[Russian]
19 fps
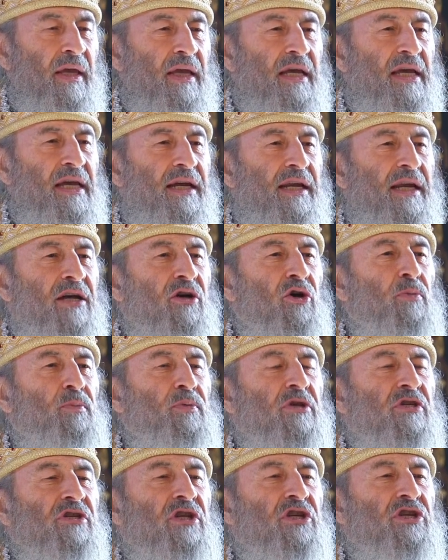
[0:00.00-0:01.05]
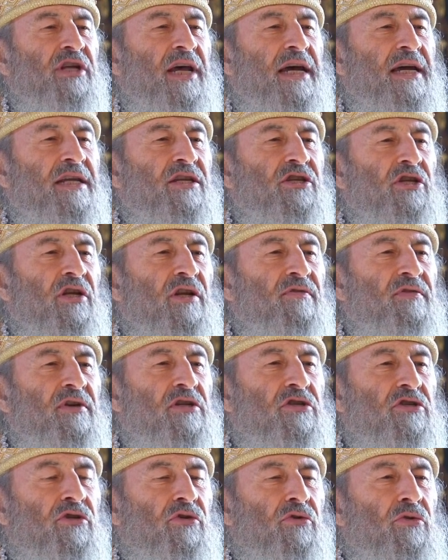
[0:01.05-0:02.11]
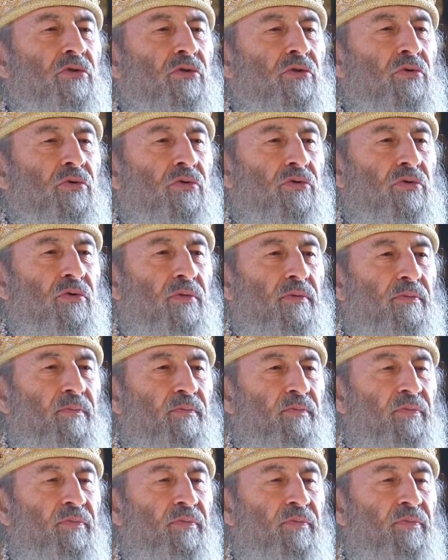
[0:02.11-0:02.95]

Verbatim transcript: И грех опустошает человеческую душу.